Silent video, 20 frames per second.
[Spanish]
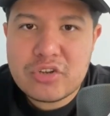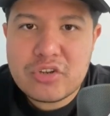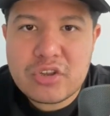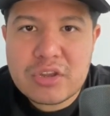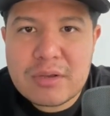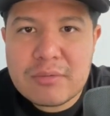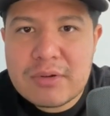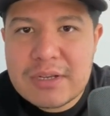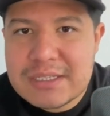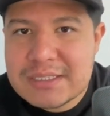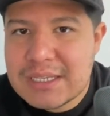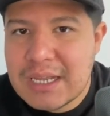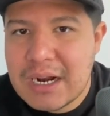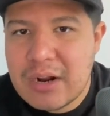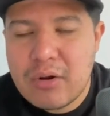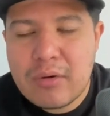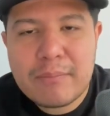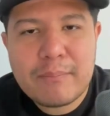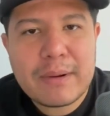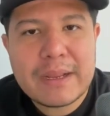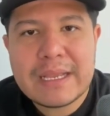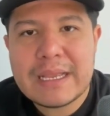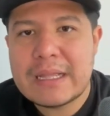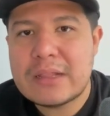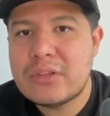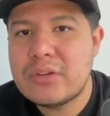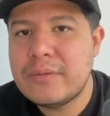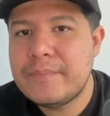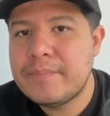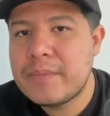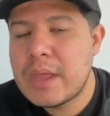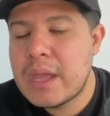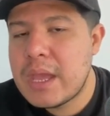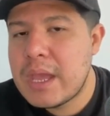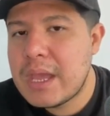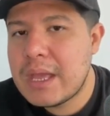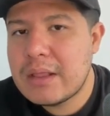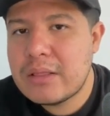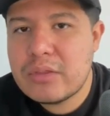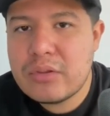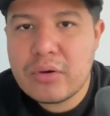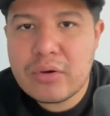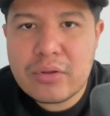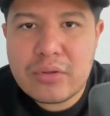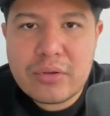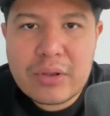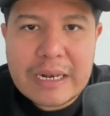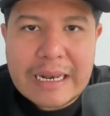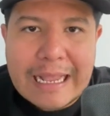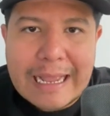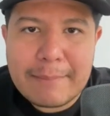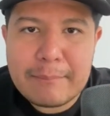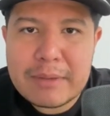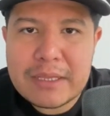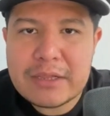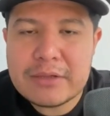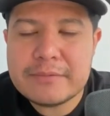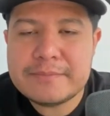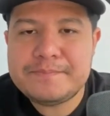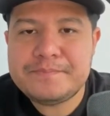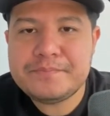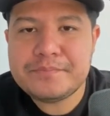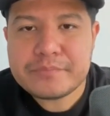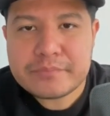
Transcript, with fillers: Yo te voy a estar acompañando en todo el camino.